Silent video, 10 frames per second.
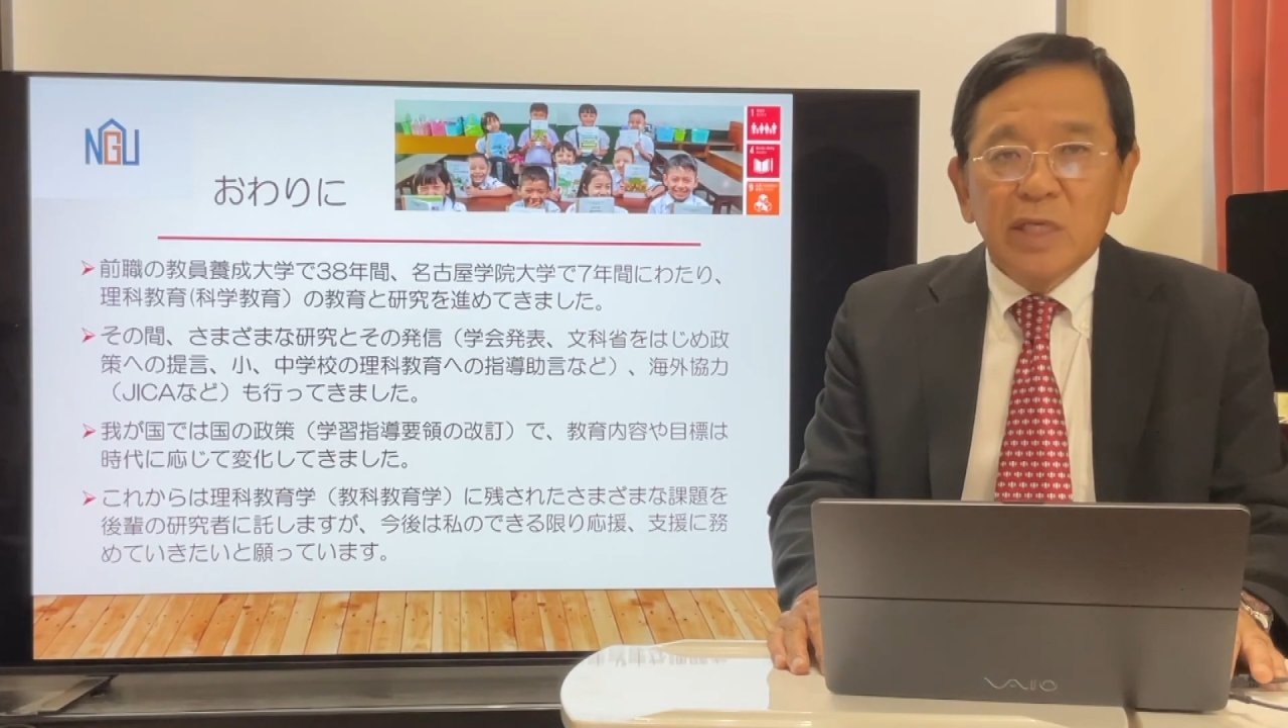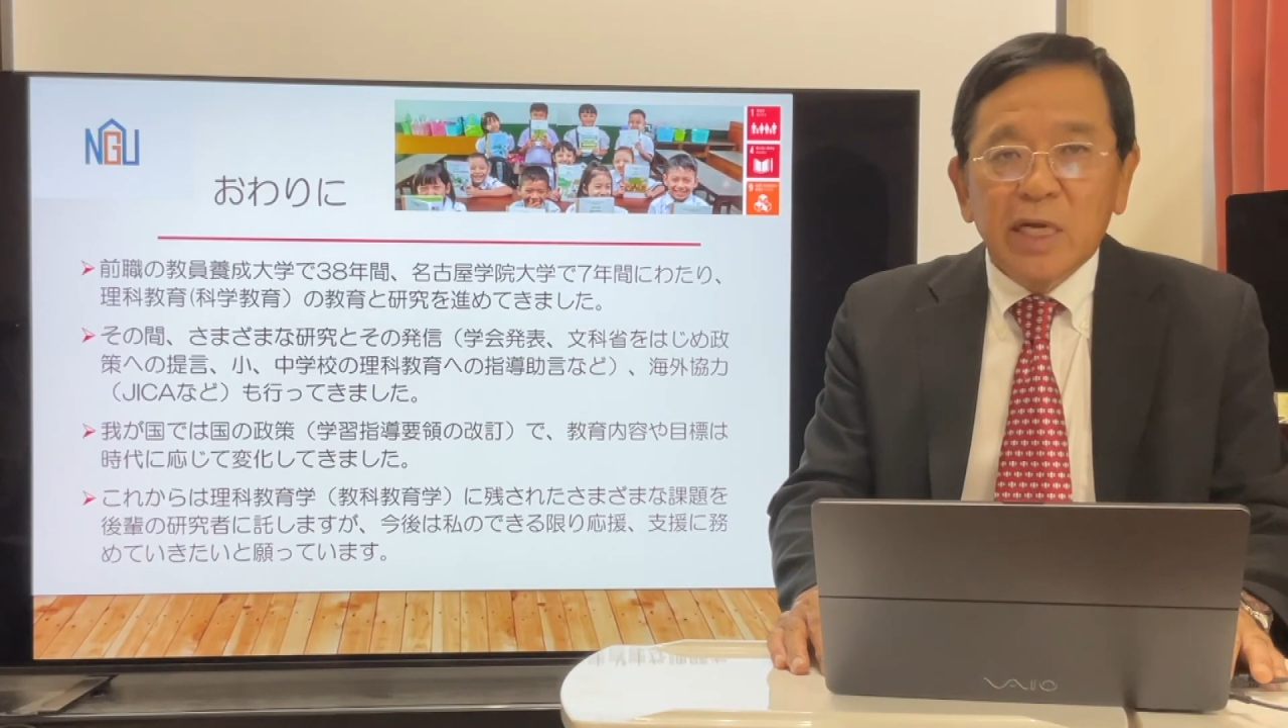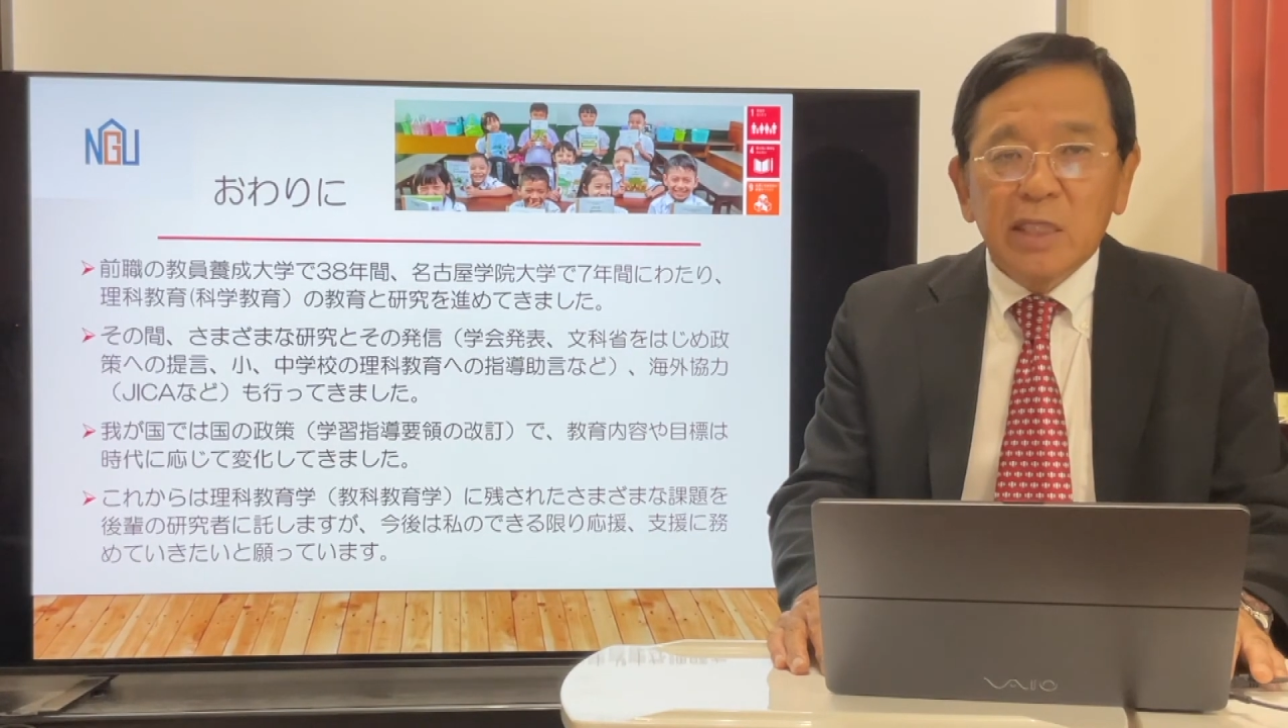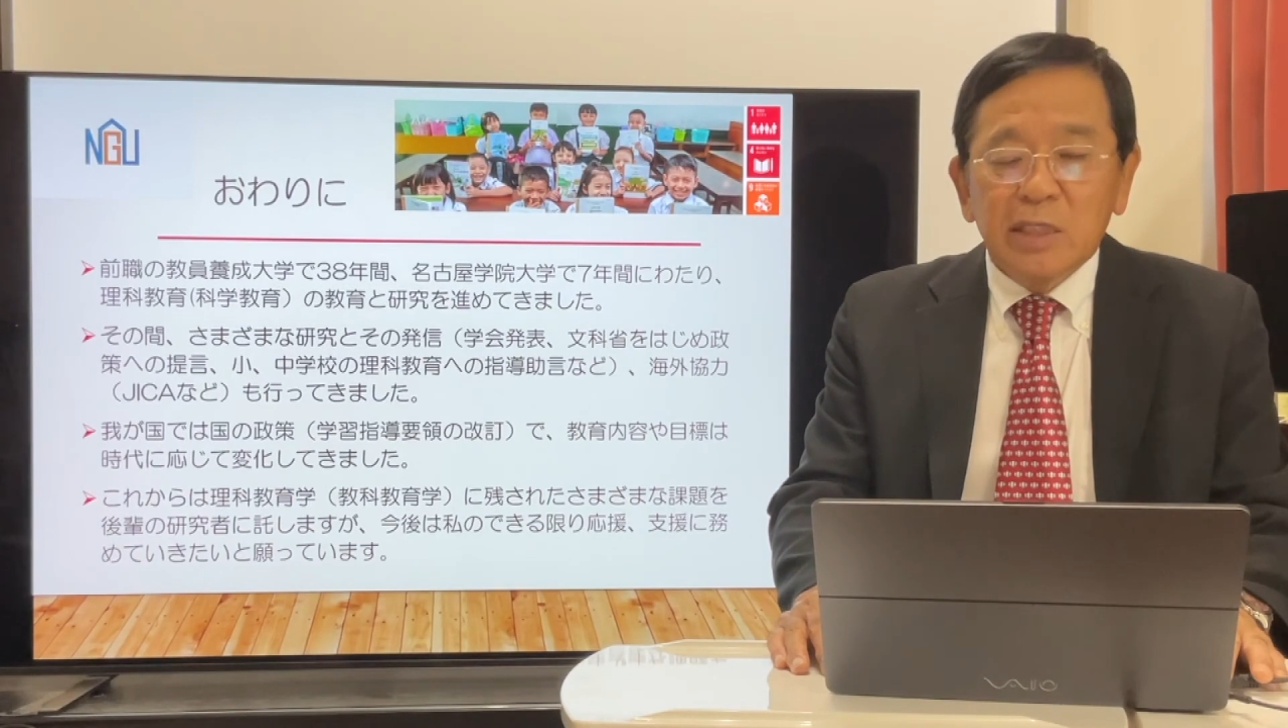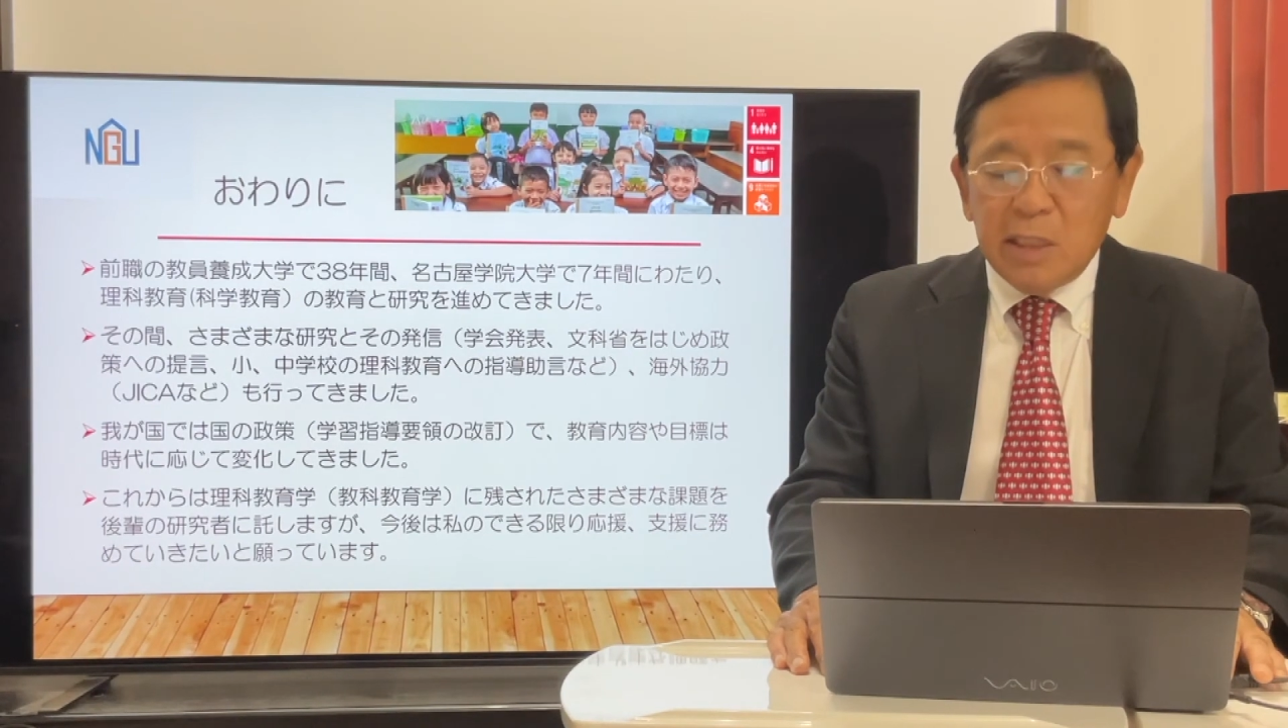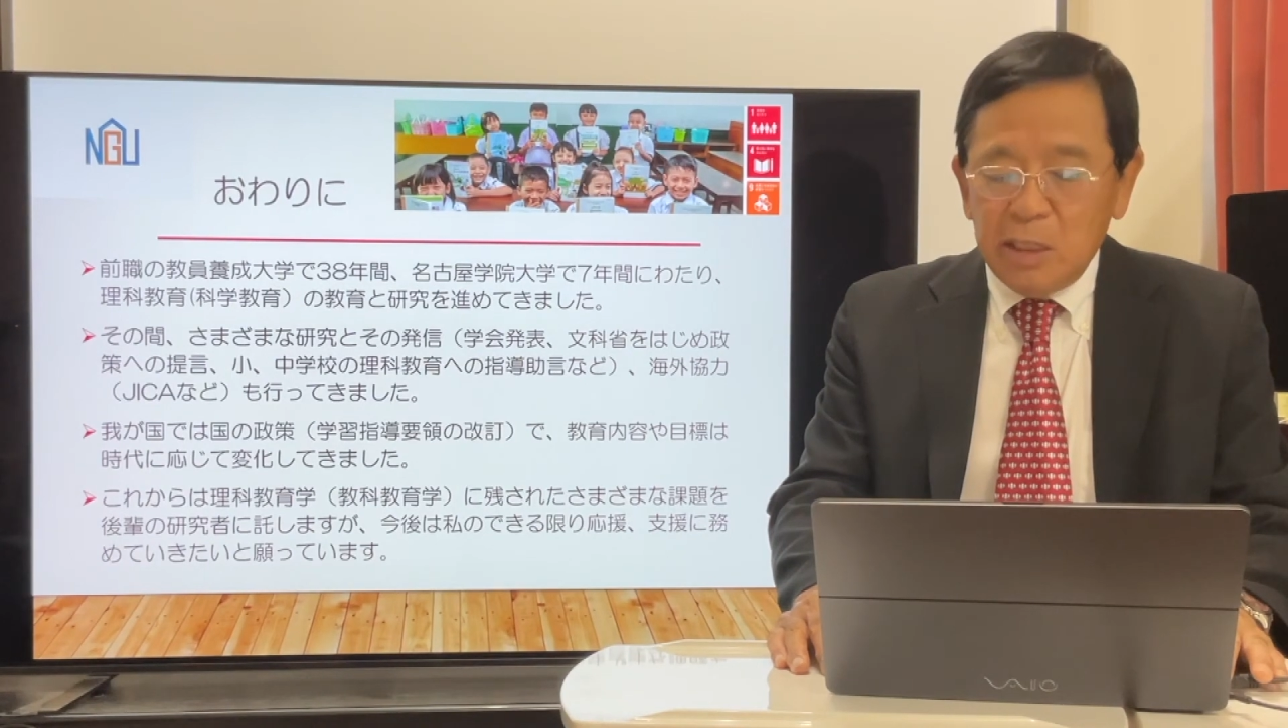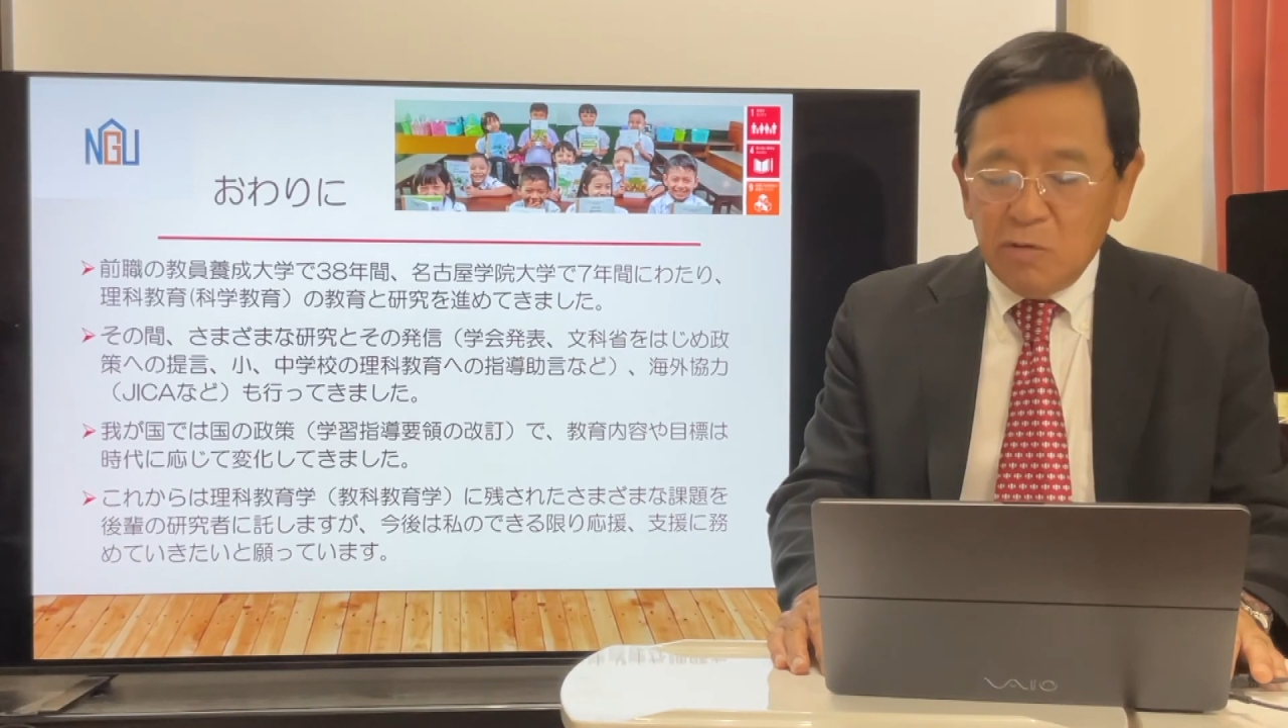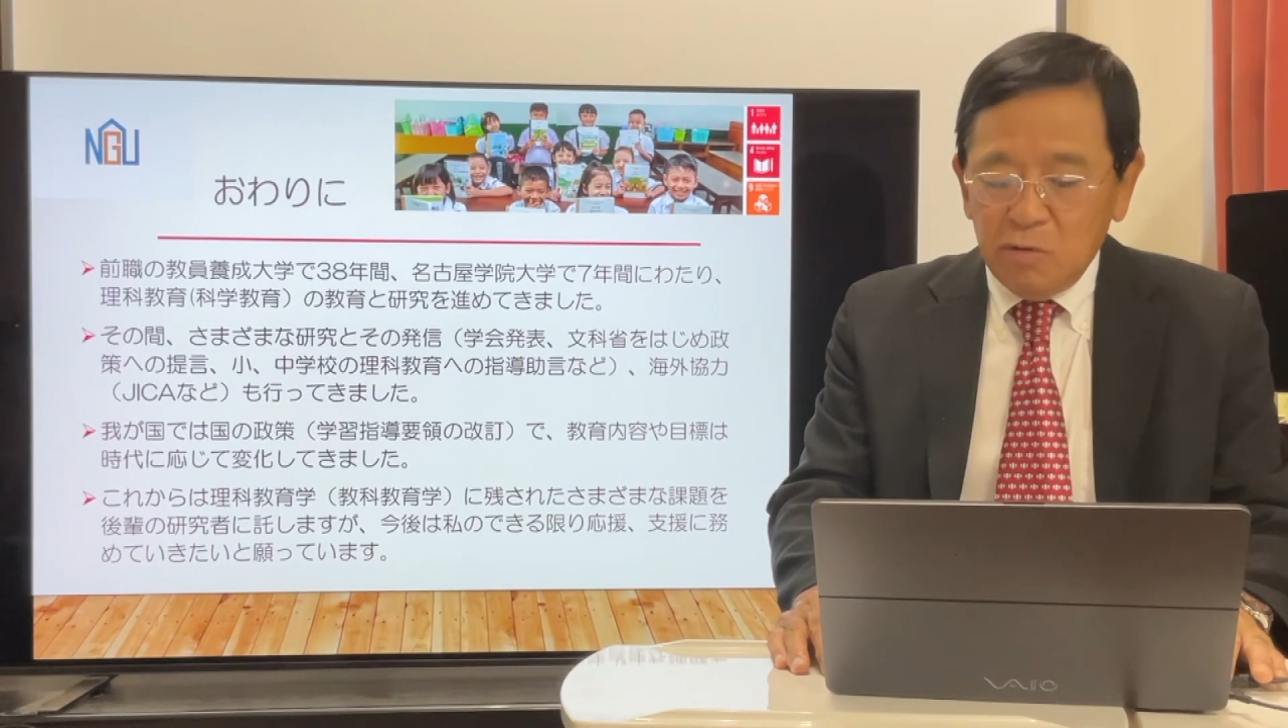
願って